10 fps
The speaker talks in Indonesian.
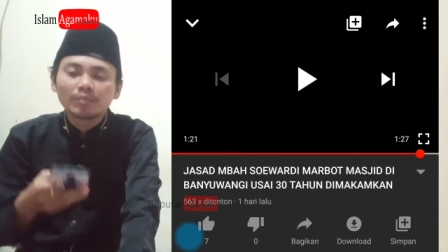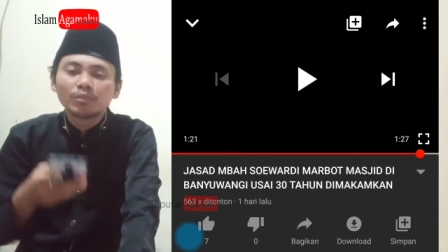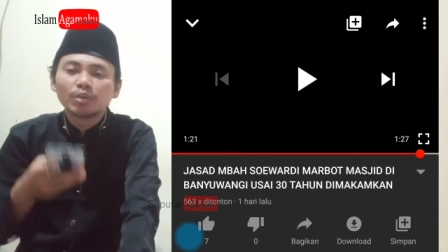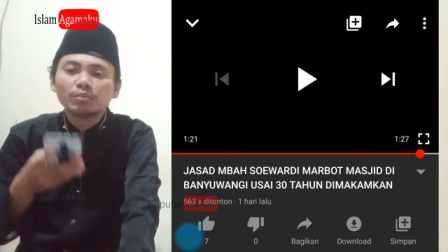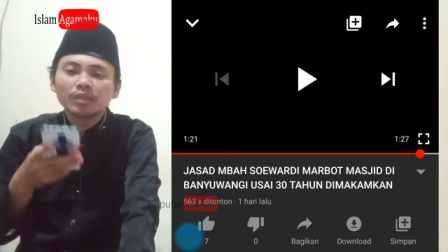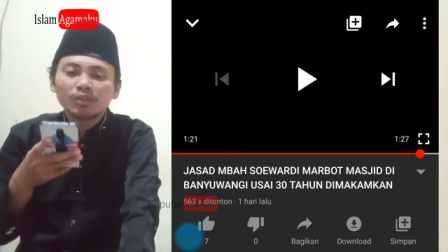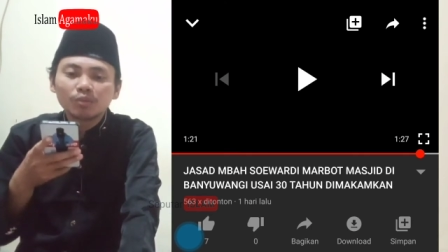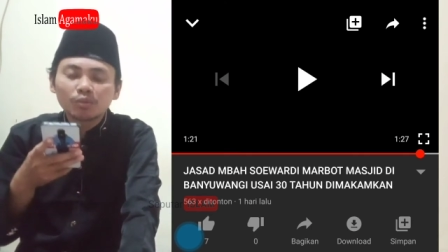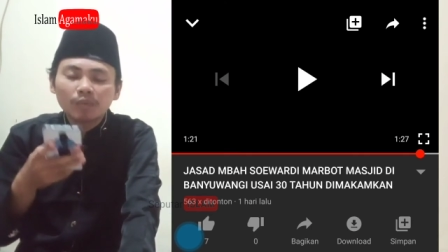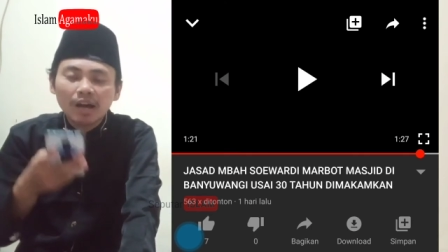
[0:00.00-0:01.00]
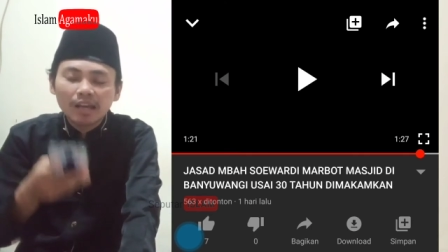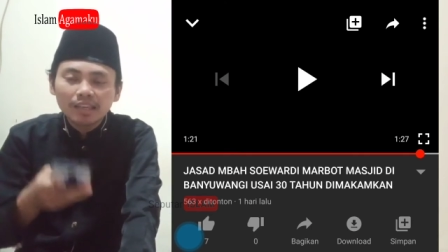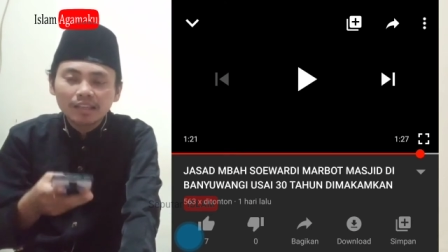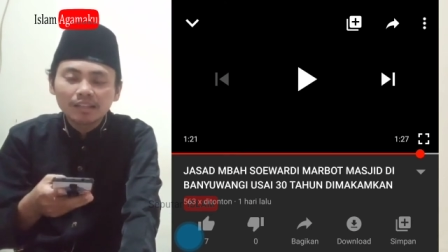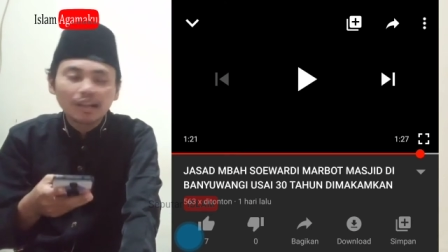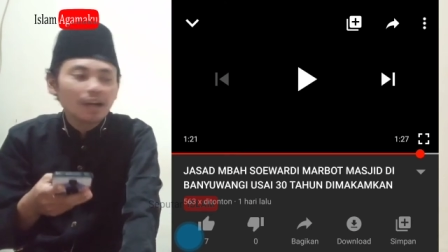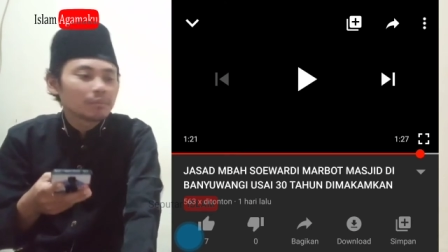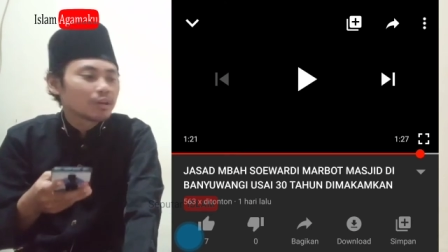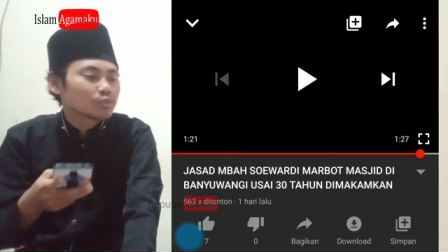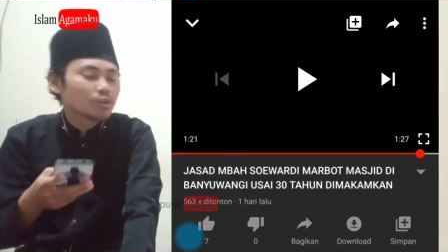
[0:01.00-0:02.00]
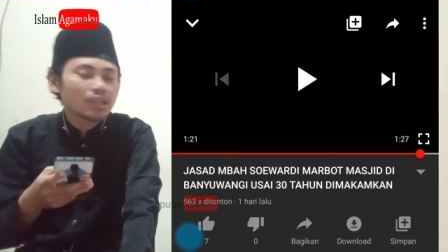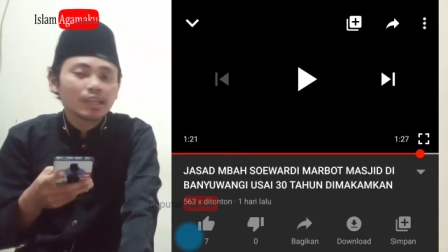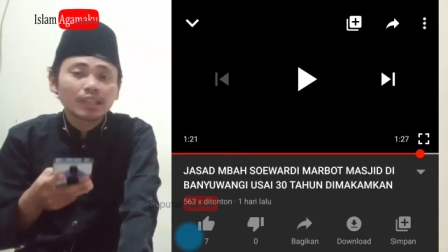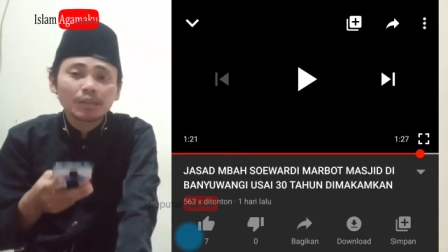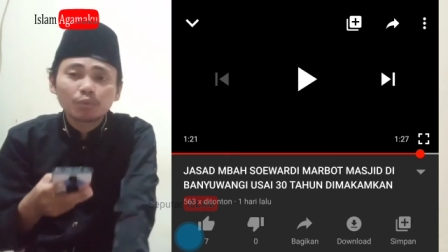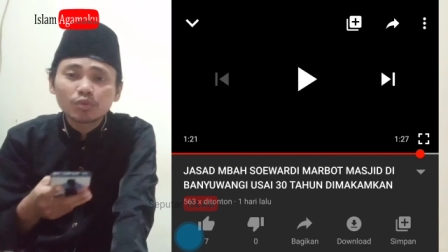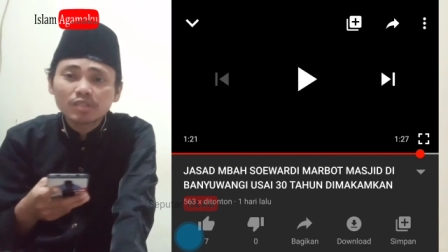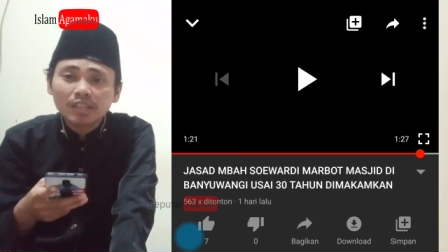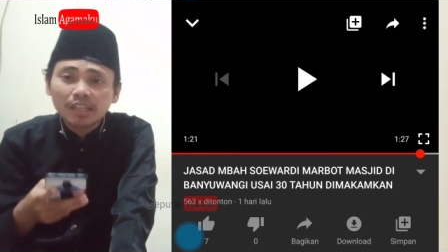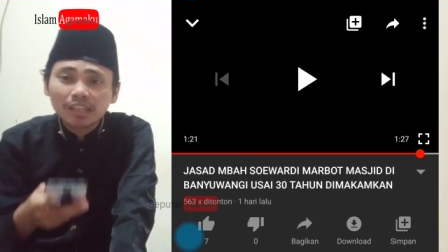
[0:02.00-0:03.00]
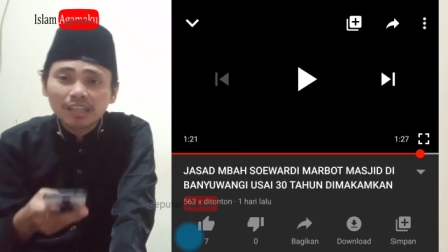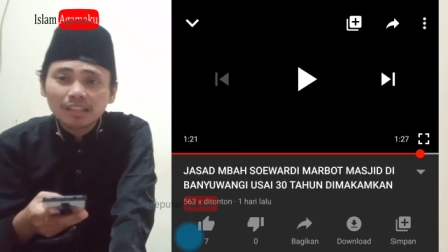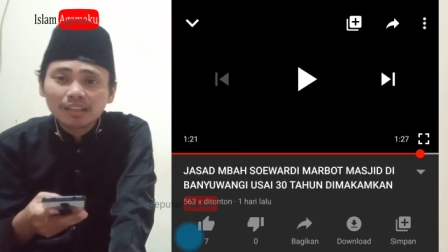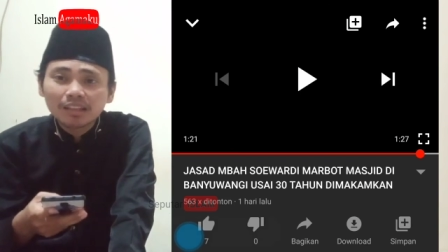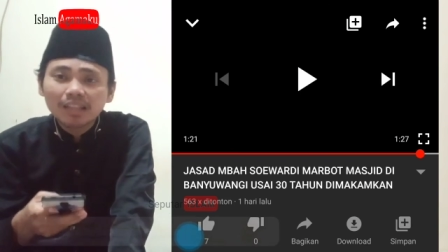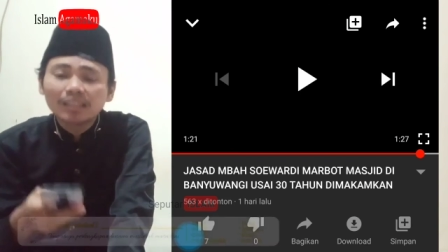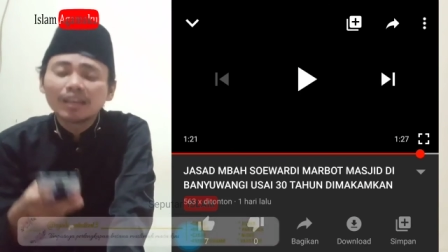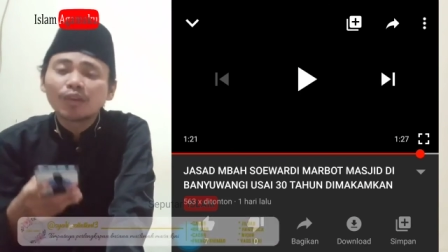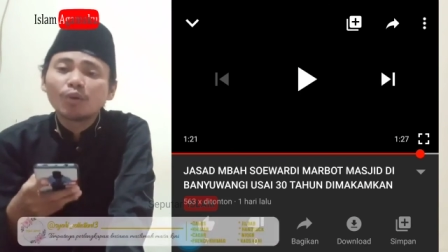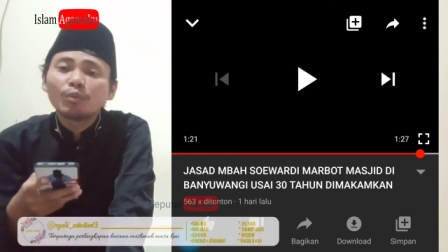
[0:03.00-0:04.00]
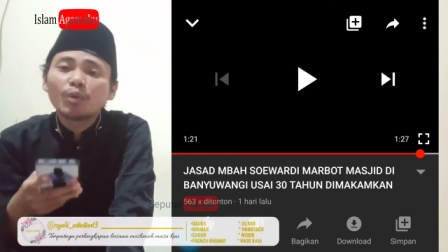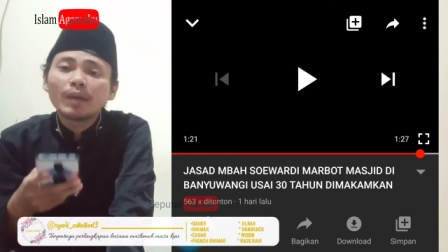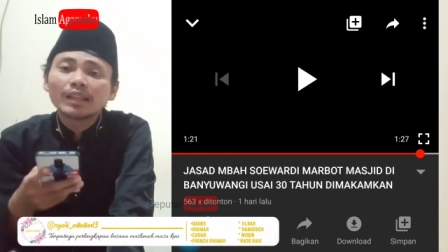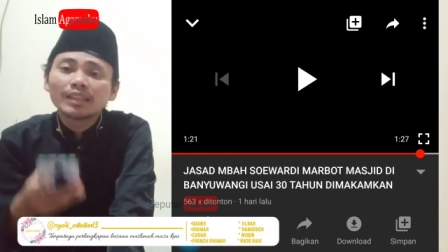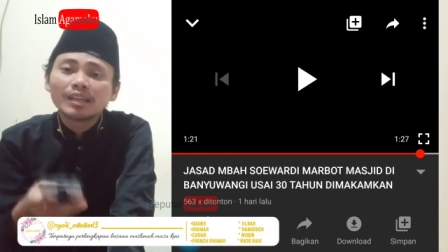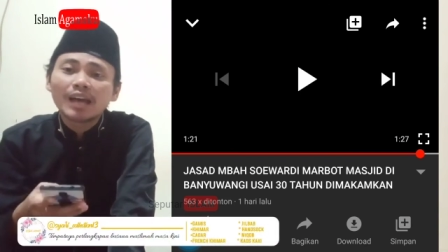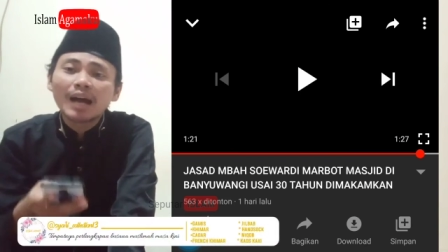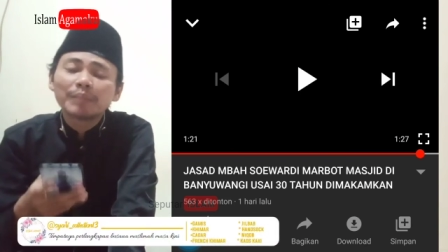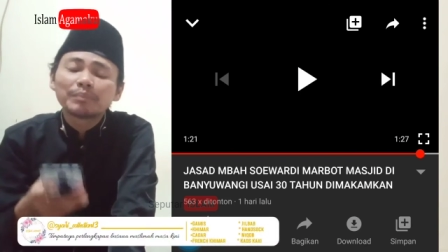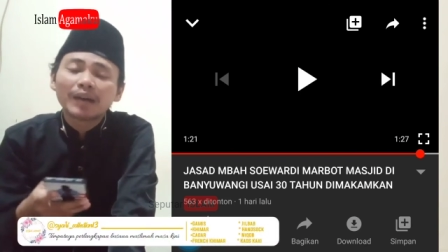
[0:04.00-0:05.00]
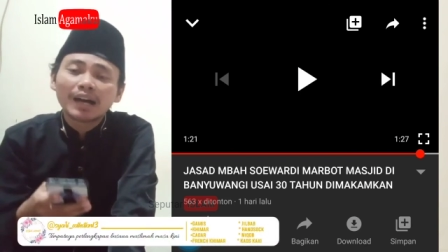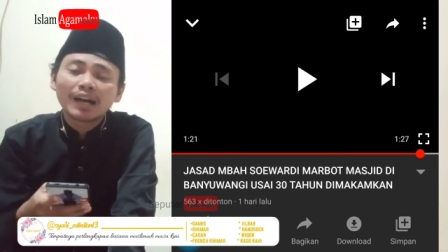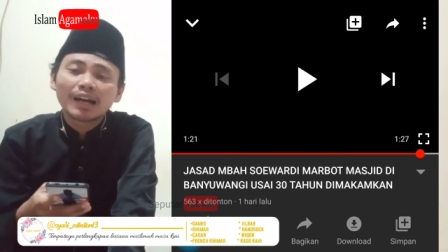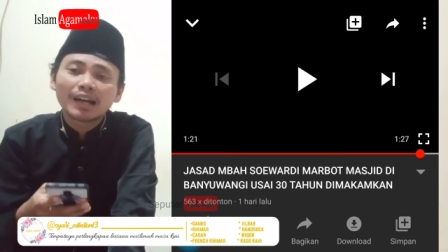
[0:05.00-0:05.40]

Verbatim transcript: belum tentu baik amal soleh kita pun sedikit nanti kalau mau mati apa